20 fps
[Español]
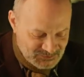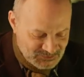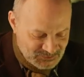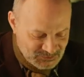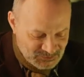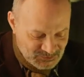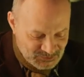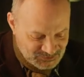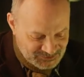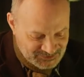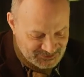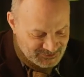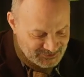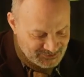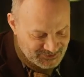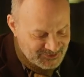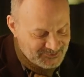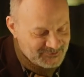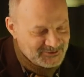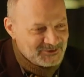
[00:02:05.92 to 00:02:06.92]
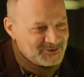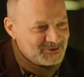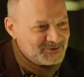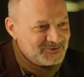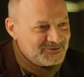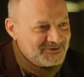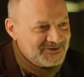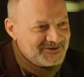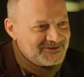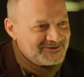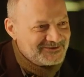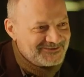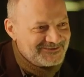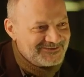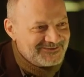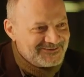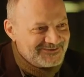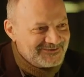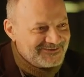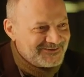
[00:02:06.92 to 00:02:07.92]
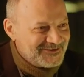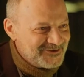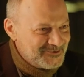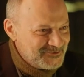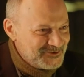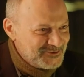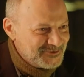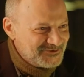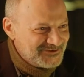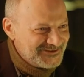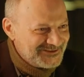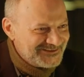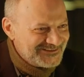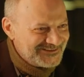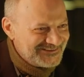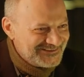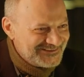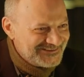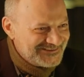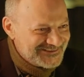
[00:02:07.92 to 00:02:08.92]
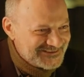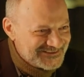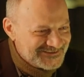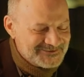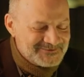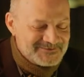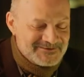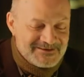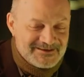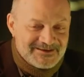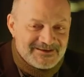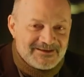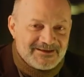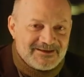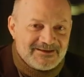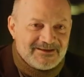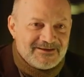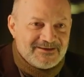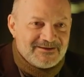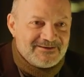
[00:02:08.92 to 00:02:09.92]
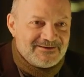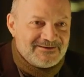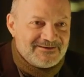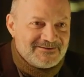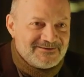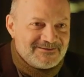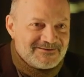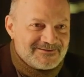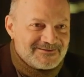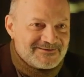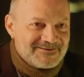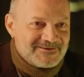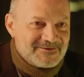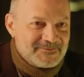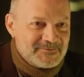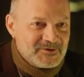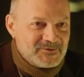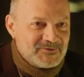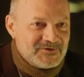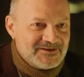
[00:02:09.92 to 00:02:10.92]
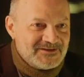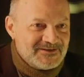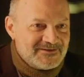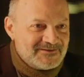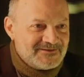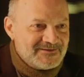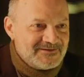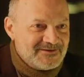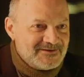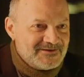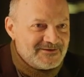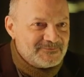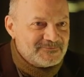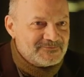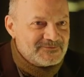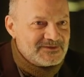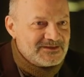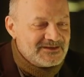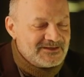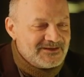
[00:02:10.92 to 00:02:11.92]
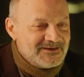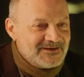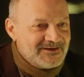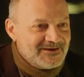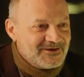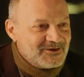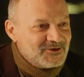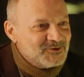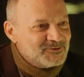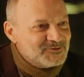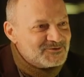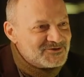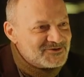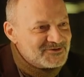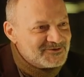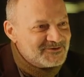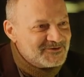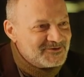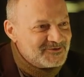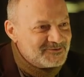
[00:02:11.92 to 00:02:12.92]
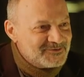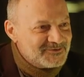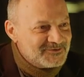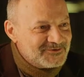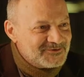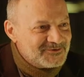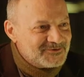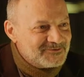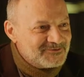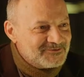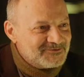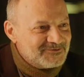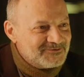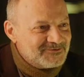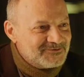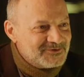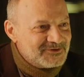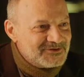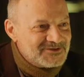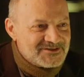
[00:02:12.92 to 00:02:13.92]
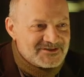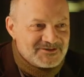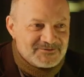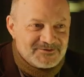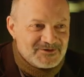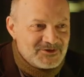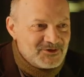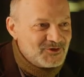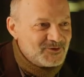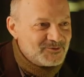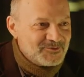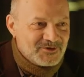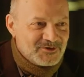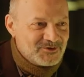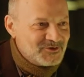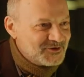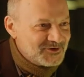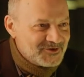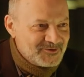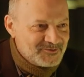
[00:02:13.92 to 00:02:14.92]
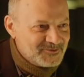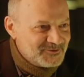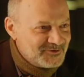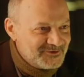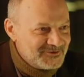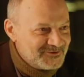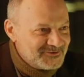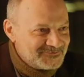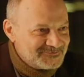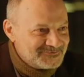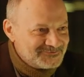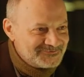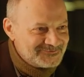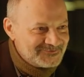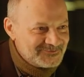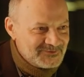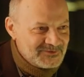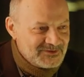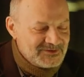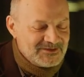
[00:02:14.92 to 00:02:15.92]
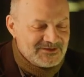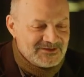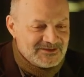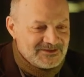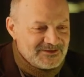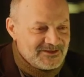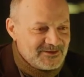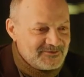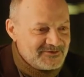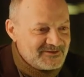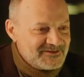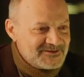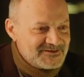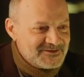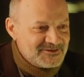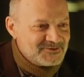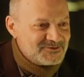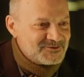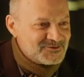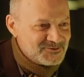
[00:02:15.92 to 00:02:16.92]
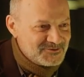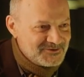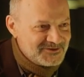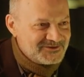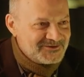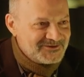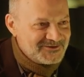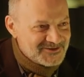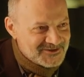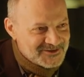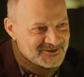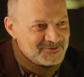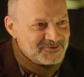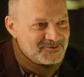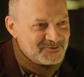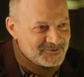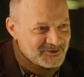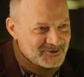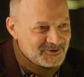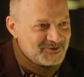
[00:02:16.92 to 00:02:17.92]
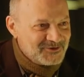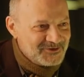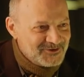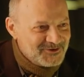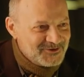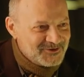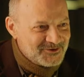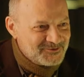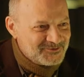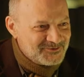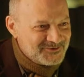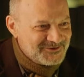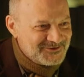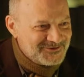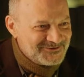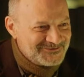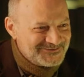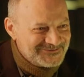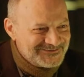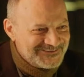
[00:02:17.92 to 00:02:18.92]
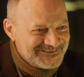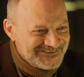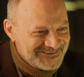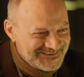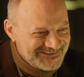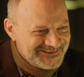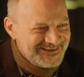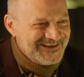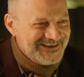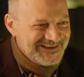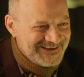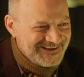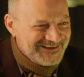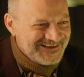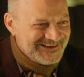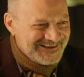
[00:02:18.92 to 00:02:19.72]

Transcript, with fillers: No tengo la menor duda, eh, Hemingway. Exactamente. Eh, Hemingway decía, hago lo posible por, por escribir lo mejor que puedo y a veces tengo suerte y escribo mejor de lo que puedo. Muy